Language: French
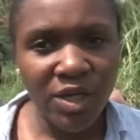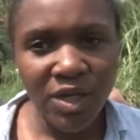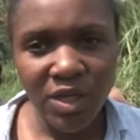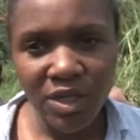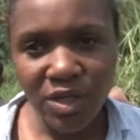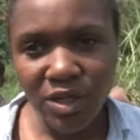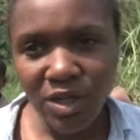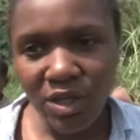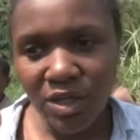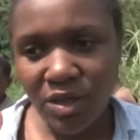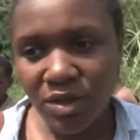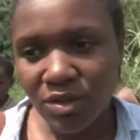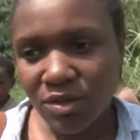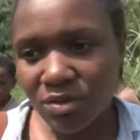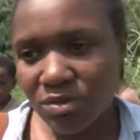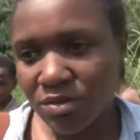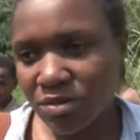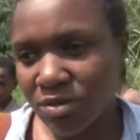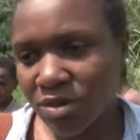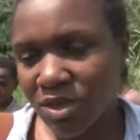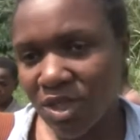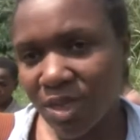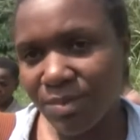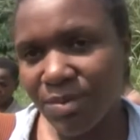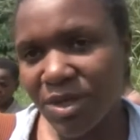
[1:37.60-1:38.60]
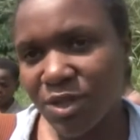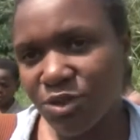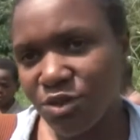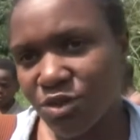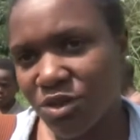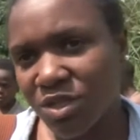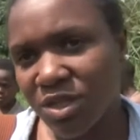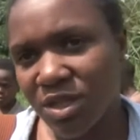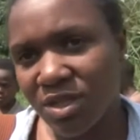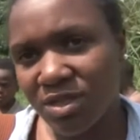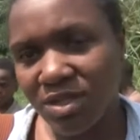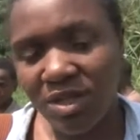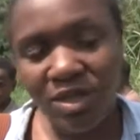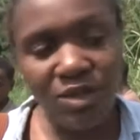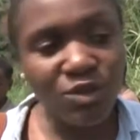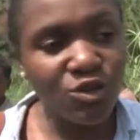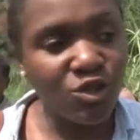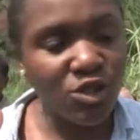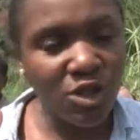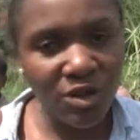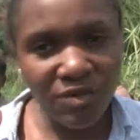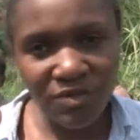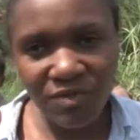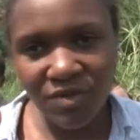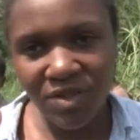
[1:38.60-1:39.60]
et des messieurs qui aidaient une
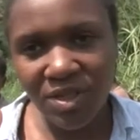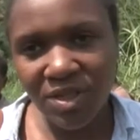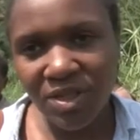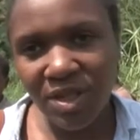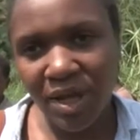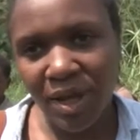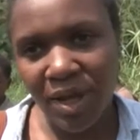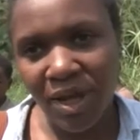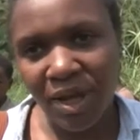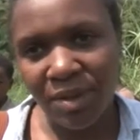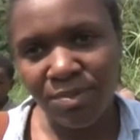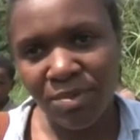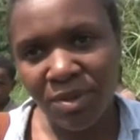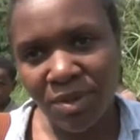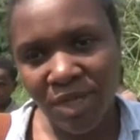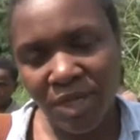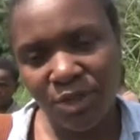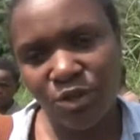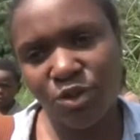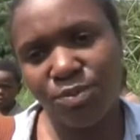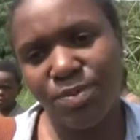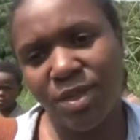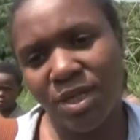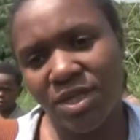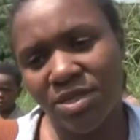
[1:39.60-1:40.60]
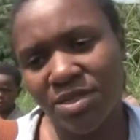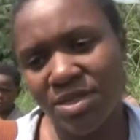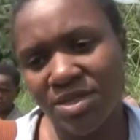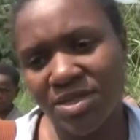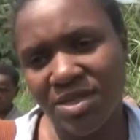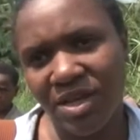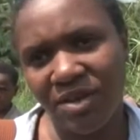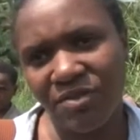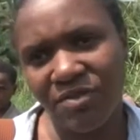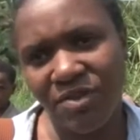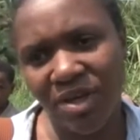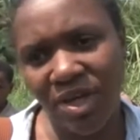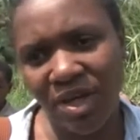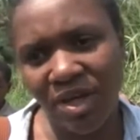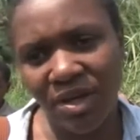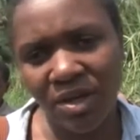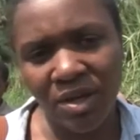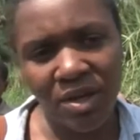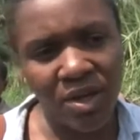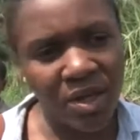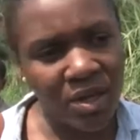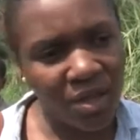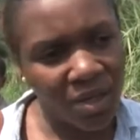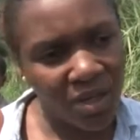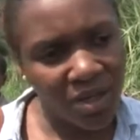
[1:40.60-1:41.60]
jeune fille à récupérer ses affaires
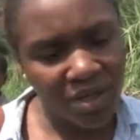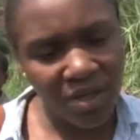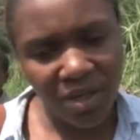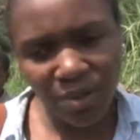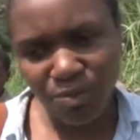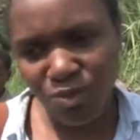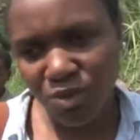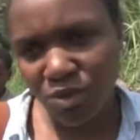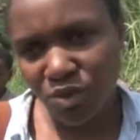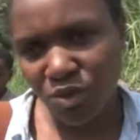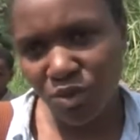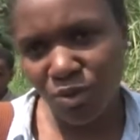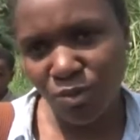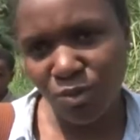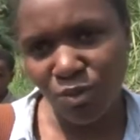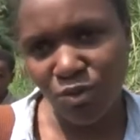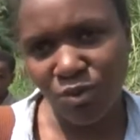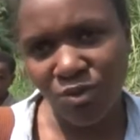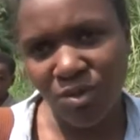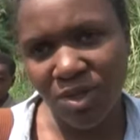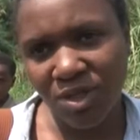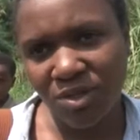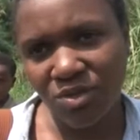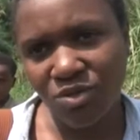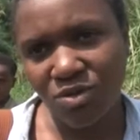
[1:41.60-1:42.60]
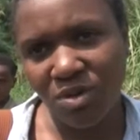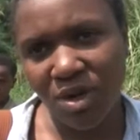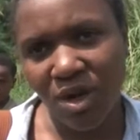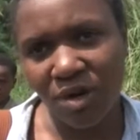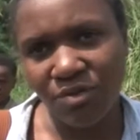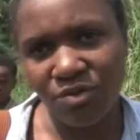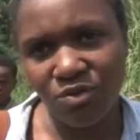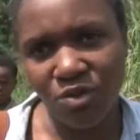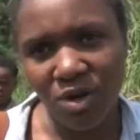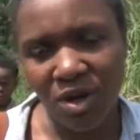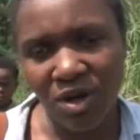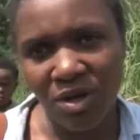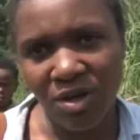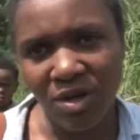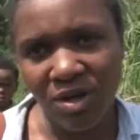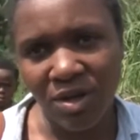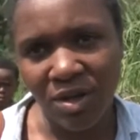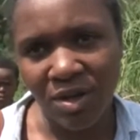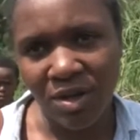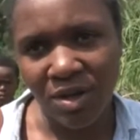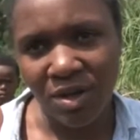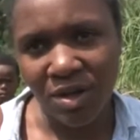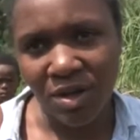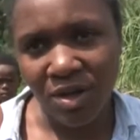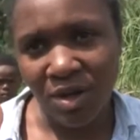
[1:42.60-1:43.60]
et qu'elle puisse remonter sur la voie.
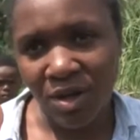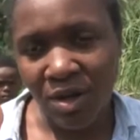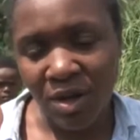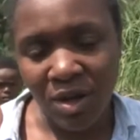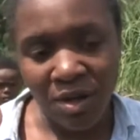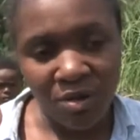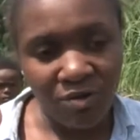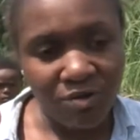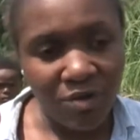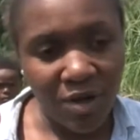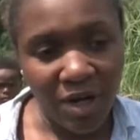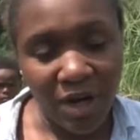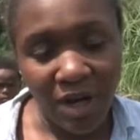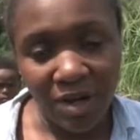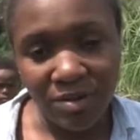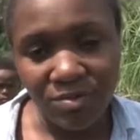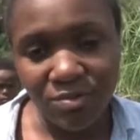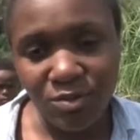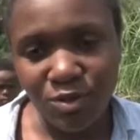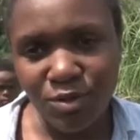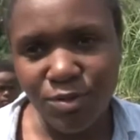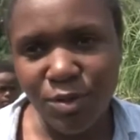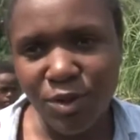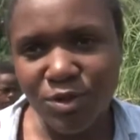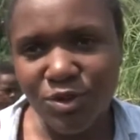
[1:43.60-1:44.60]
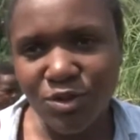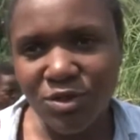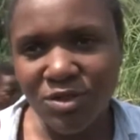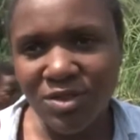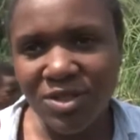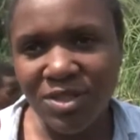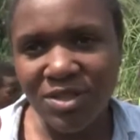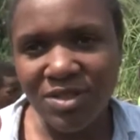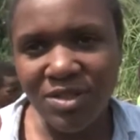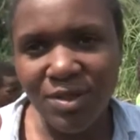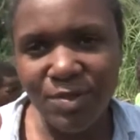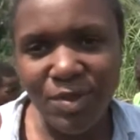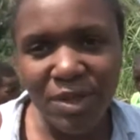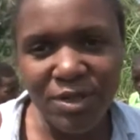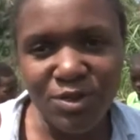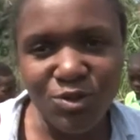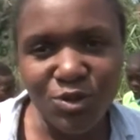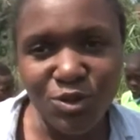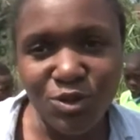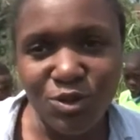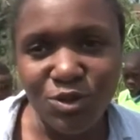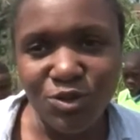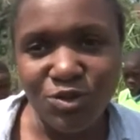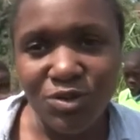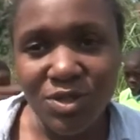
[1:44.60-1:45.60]
Voilà, je pense que ce qui s'est passé
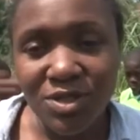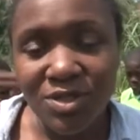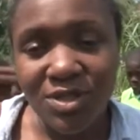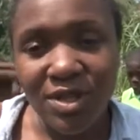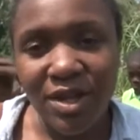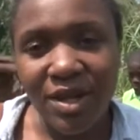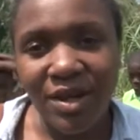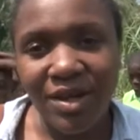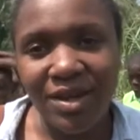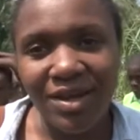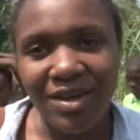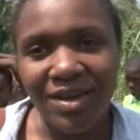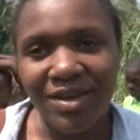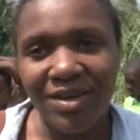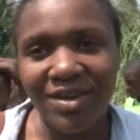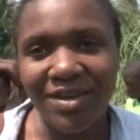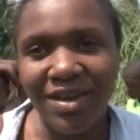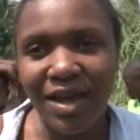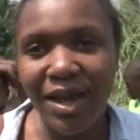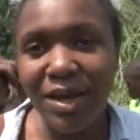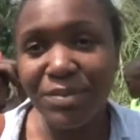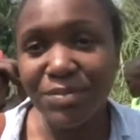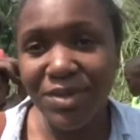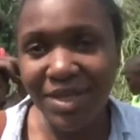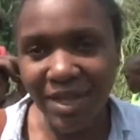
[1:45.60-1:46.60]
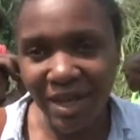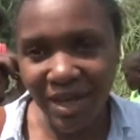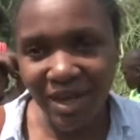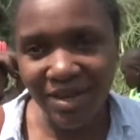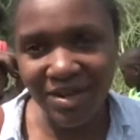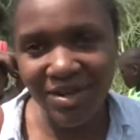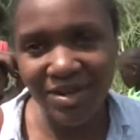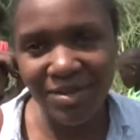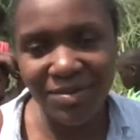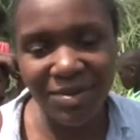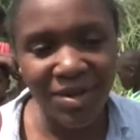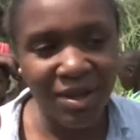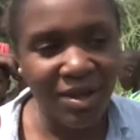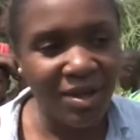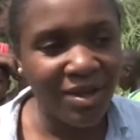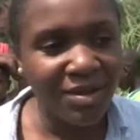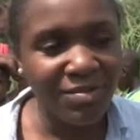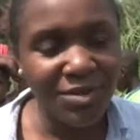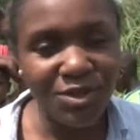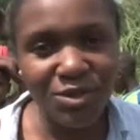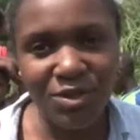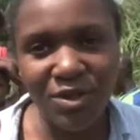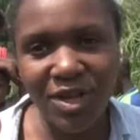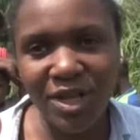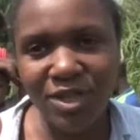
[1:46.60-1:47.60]
aujourd'hui, c'est un miracle,
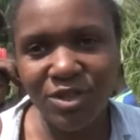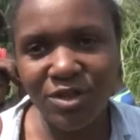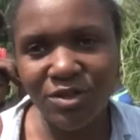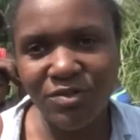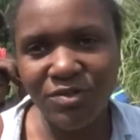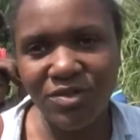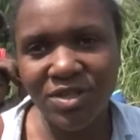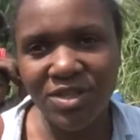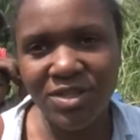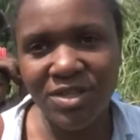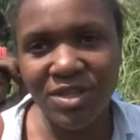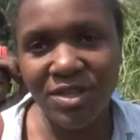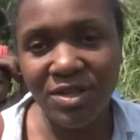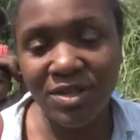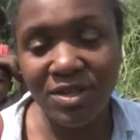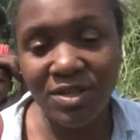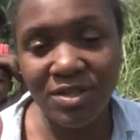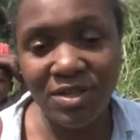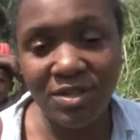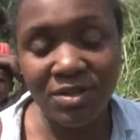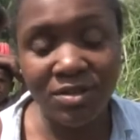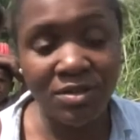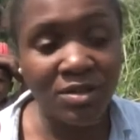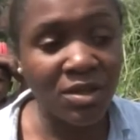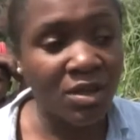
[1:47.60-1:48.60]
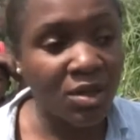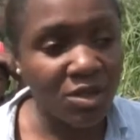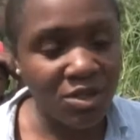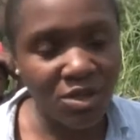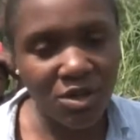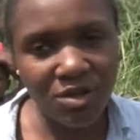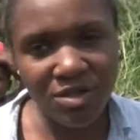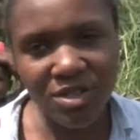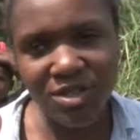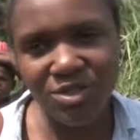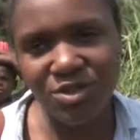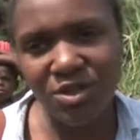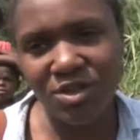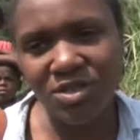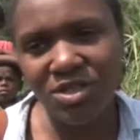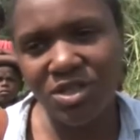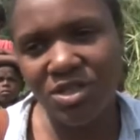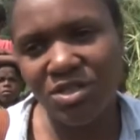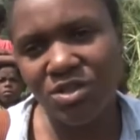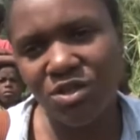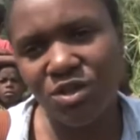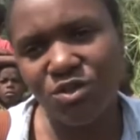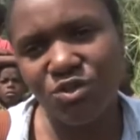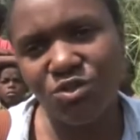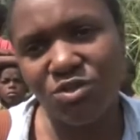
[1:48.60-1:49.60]
parce que la jeune fille s'en est
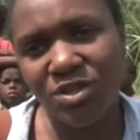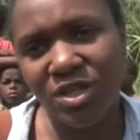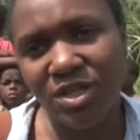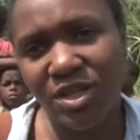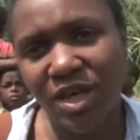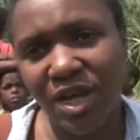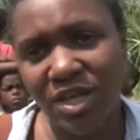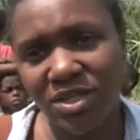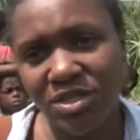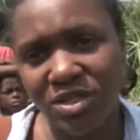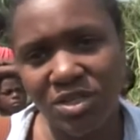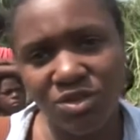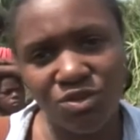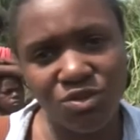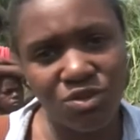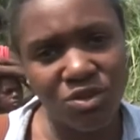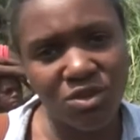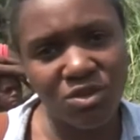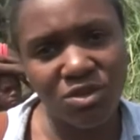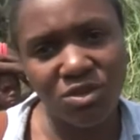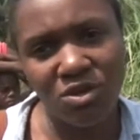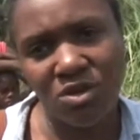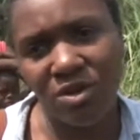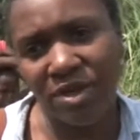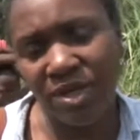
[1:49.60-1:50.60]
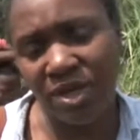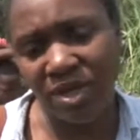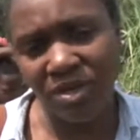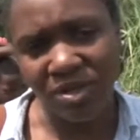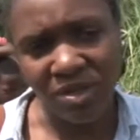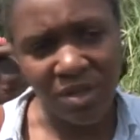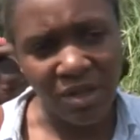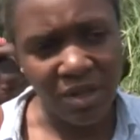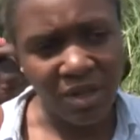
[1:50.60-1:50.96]
sortie sans une égratignure, sans rien.